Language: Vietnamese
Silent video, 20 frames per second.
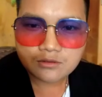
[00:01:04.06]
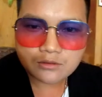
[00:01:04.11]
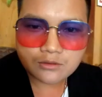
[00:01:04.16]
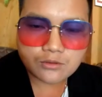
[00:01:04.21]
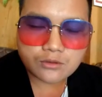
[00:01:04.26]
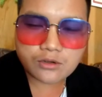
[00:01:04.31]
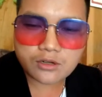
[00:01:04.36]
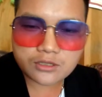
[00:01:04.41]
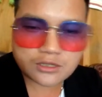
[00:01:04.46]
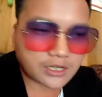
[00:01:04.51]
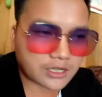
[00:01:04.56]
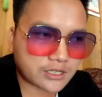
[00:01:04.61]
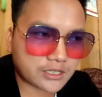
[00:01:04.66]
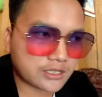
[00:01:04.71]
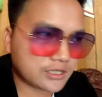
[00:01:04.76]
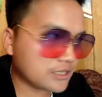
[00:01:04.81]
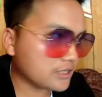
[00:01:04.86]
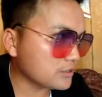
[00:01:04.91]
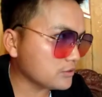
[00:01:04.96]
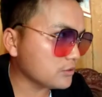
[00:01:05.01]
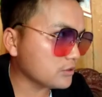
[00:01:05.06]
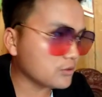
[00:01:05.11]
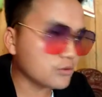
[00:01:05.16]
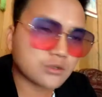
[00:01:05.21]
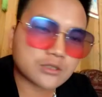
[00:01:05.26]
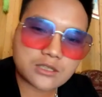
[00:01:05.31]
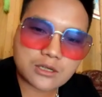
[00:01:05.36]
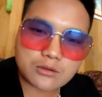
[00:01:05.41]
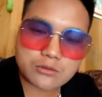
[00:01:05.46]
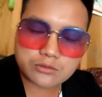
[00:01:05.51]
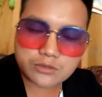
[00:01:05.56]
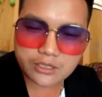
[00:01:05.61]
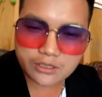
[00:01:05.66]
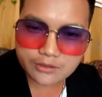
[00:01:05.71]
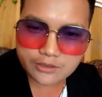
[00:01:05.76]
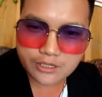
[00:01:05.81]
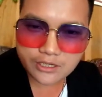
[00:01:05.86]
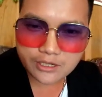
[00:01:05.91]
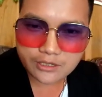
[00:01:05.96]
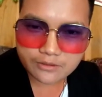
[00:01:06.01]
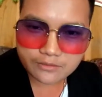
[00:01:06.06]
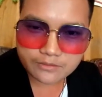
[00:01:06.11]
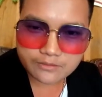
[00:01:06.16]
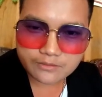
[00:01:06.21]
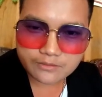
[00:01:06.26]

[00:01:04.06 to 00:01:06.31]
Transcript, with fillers: nó nó ta kia yếu ua tàu lú tàu chả